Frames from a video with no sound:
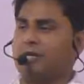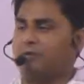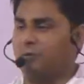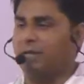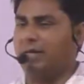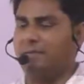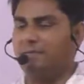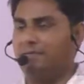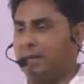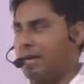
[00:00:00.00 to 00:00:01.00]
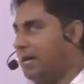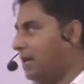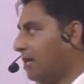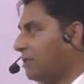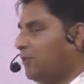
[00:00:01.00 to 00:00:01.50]
है जो भी है
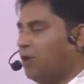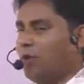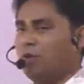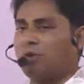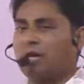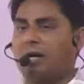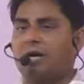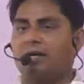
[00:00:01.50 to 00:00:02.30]
तो वो उनका